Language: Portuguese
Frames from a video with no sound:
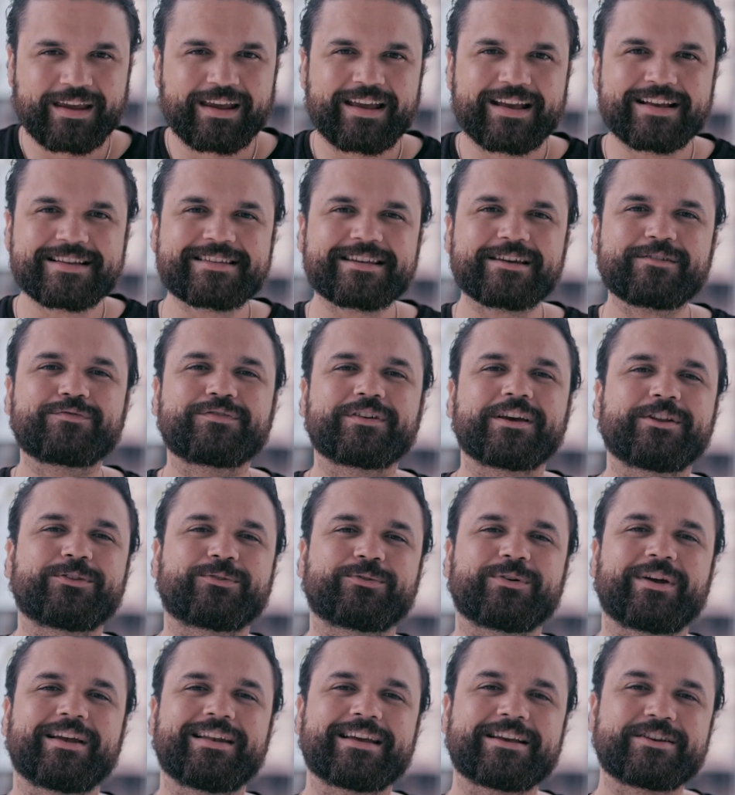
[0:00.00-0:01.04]
Esse
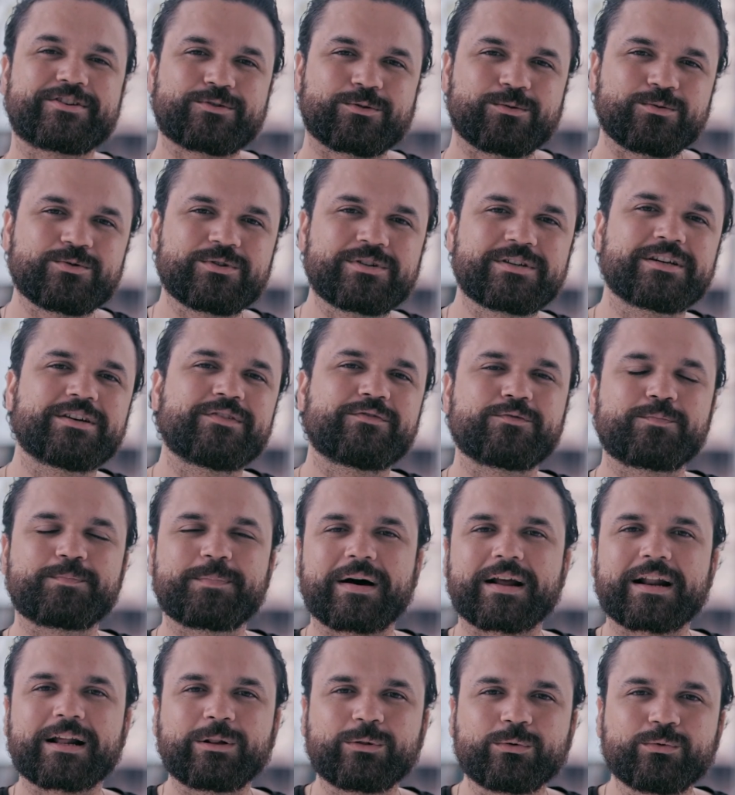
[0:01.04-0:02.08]
evento ele é exclusivo
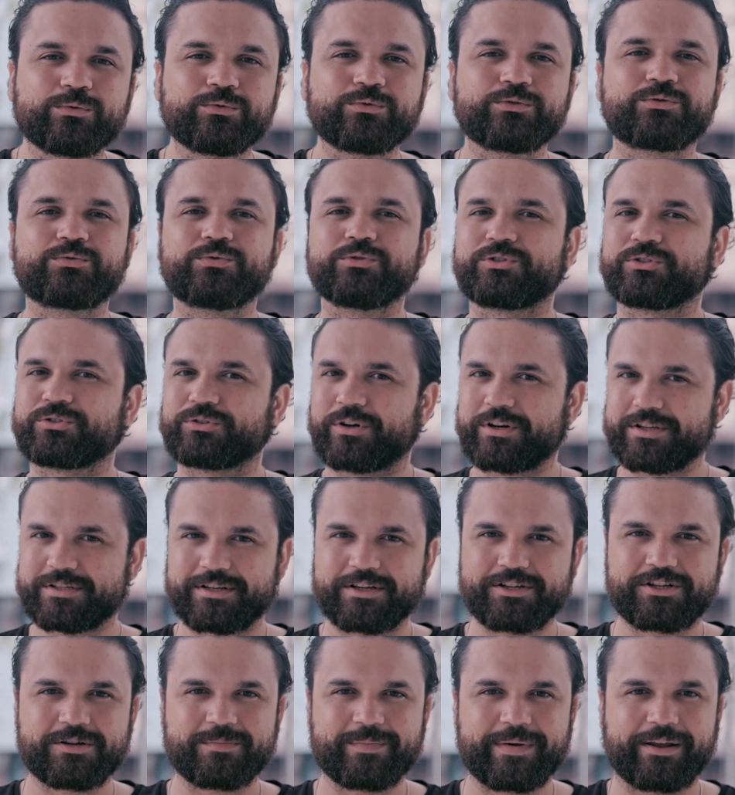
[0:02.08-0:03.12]
para alunos do História e
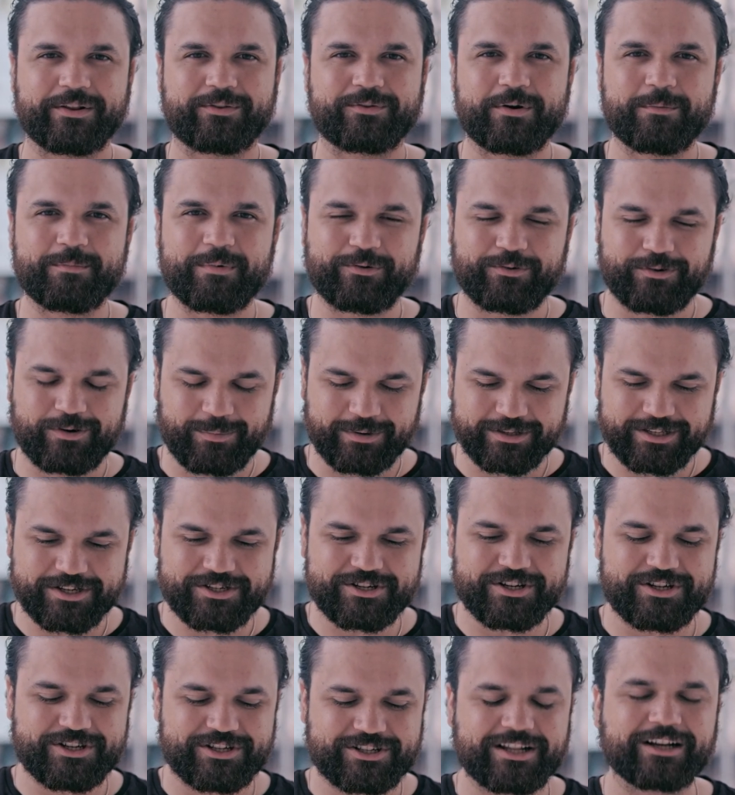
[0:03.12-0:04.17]
Sentimento. Uma forma da
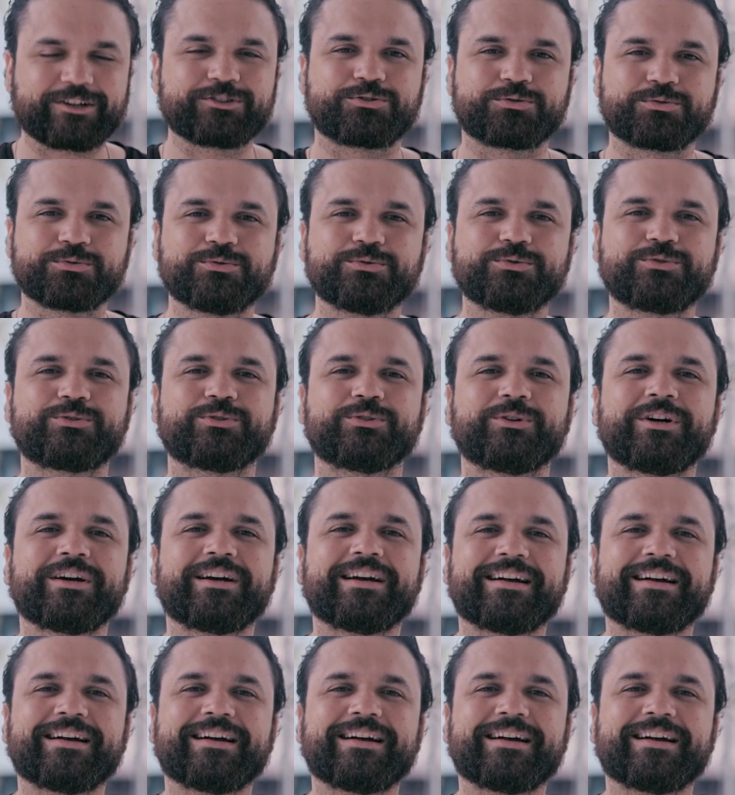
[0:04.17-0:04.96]
gente estar tá junto,